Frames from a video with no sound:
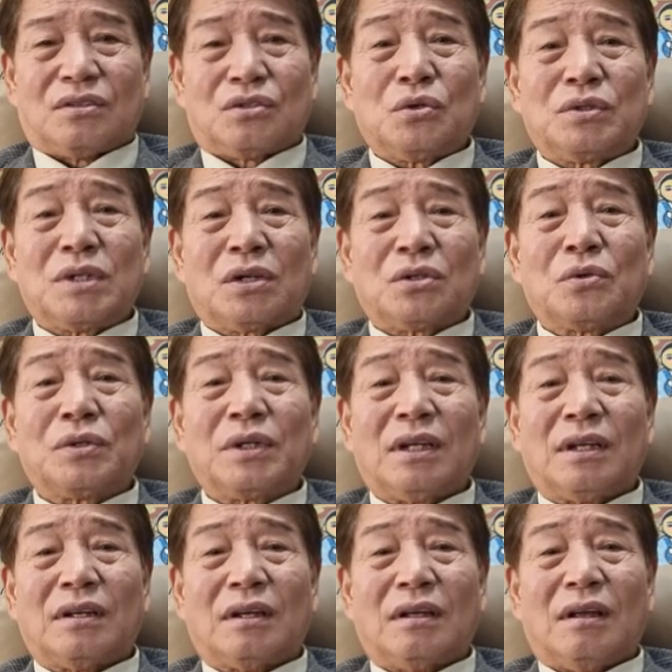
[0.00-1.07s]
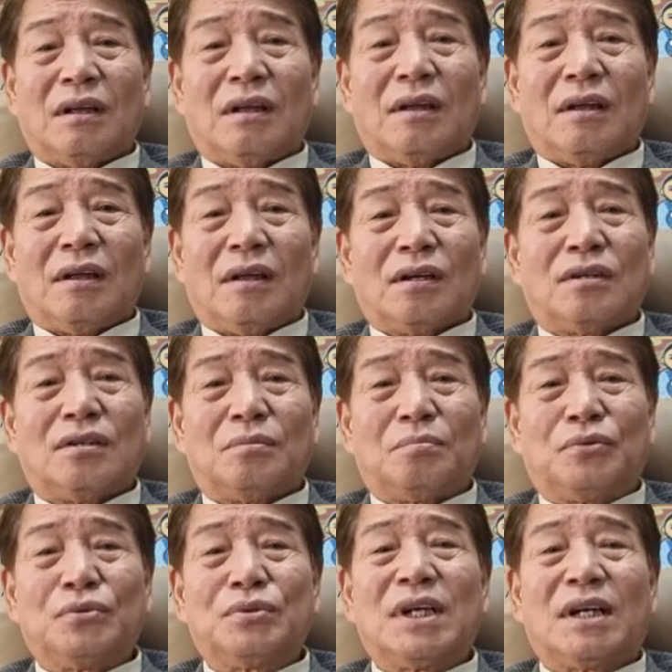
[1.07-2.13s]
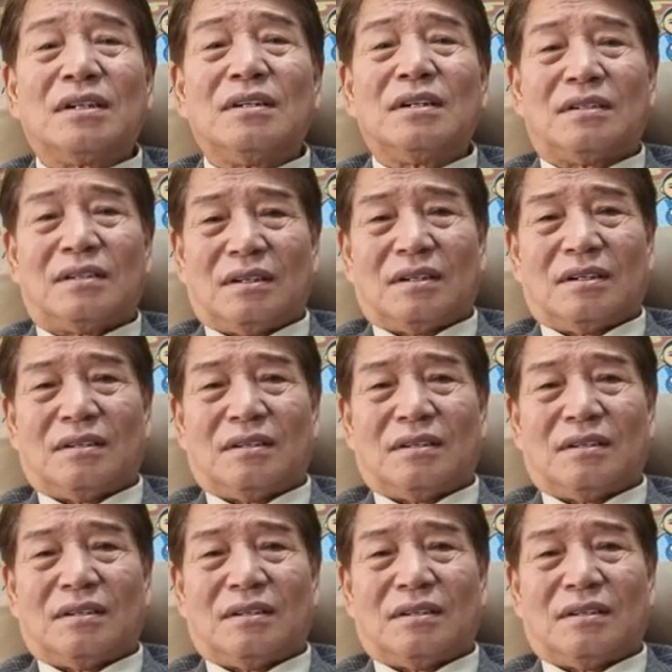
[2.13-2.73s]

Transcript: 소장농이 그 부자를